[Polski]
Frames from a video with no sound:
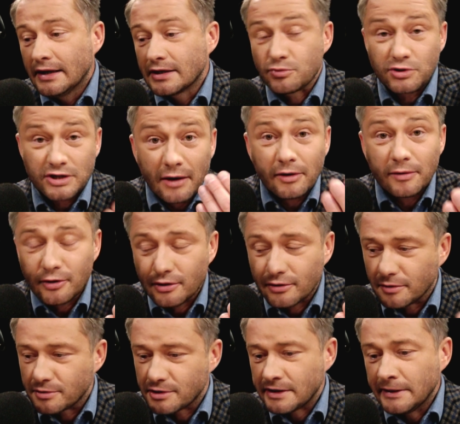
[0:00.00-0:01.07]
słyszałem go
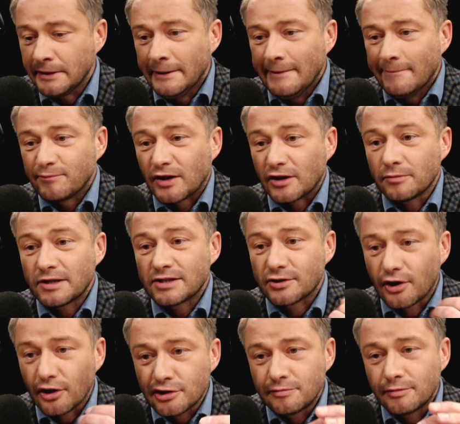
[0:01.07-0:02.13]
dobrze, natomiast
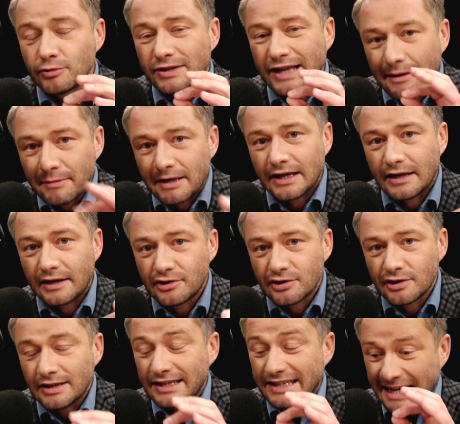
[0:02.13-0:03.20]
gość był tak
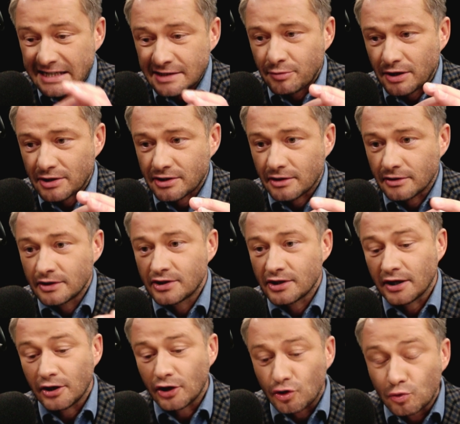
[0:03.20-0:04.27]
metaliczny, tak spłaszczony,
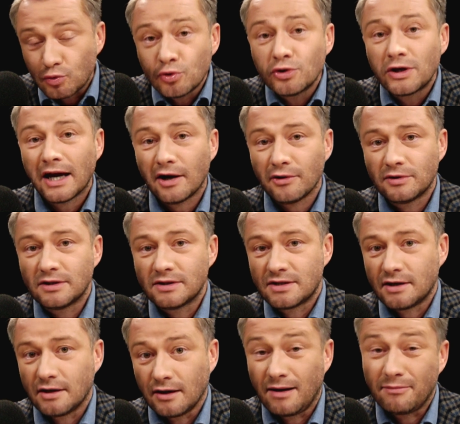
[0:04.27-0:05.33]
że długie
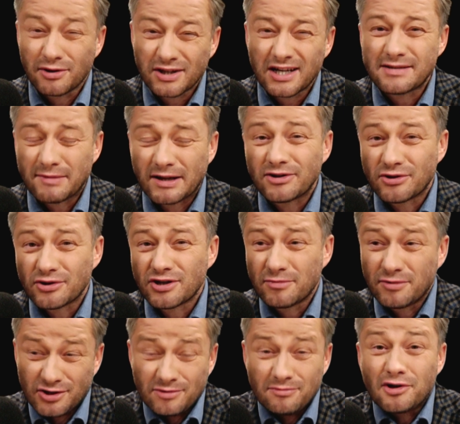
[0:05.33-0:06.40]
audycje, a podcast ma to do
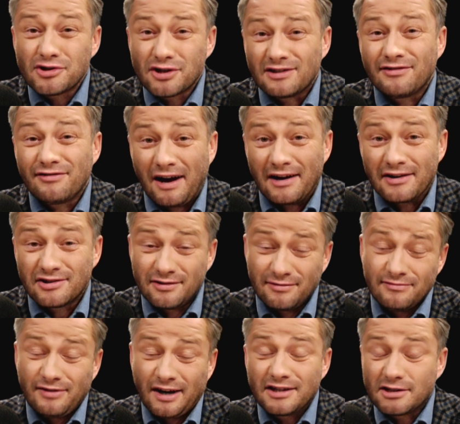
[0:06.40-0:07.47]
siebie, że może trwać i
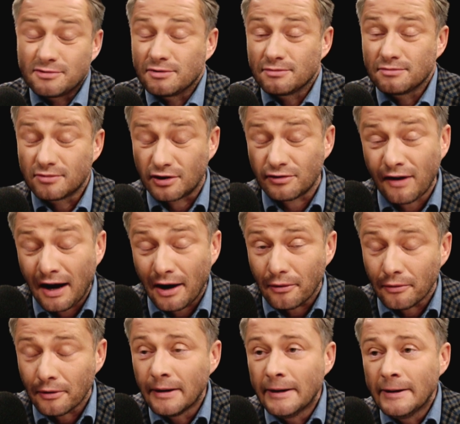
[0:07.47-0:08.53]
fajnie, żeby
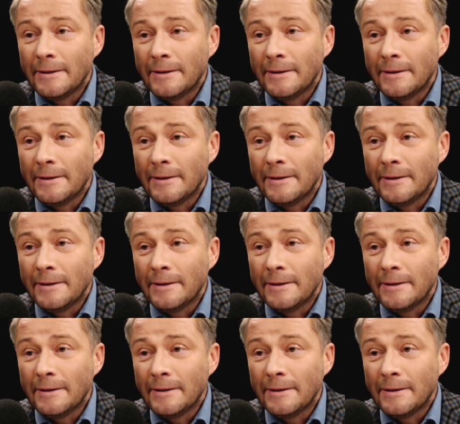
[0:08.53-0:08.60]
trwał.